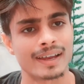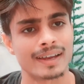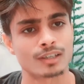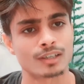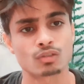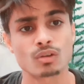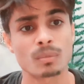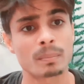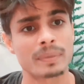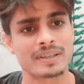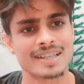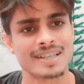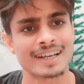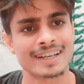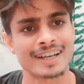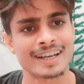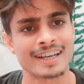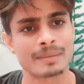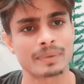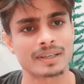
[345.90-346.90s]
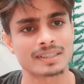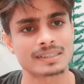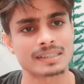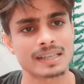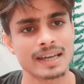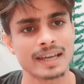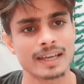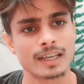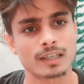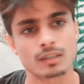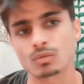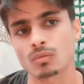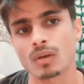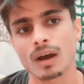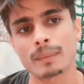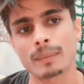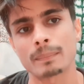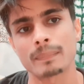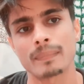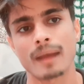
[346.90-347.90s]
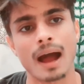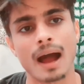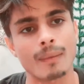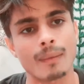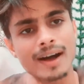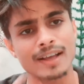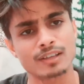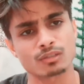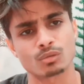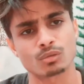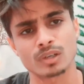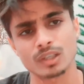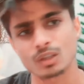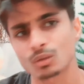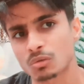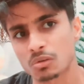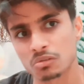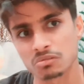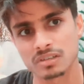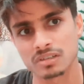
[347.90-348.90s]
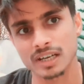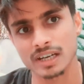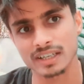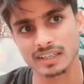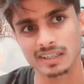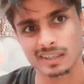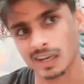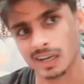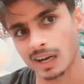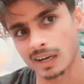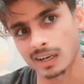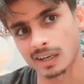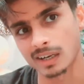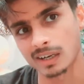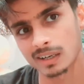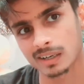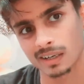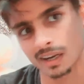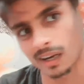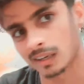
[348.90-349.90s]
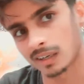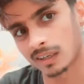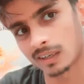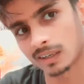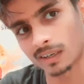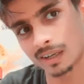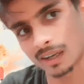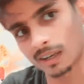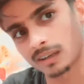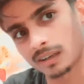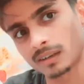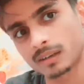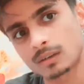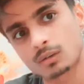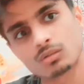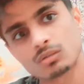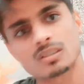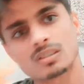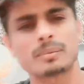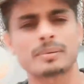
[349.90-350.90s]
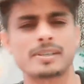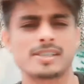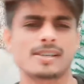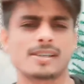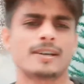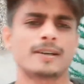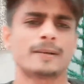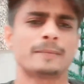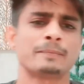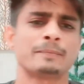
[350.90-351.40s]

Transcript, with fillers: इसको बजाना नहीं पड़ता है इसको आप आवाज़ दोगे तो खुद से टन टन टन खुद से बजेगा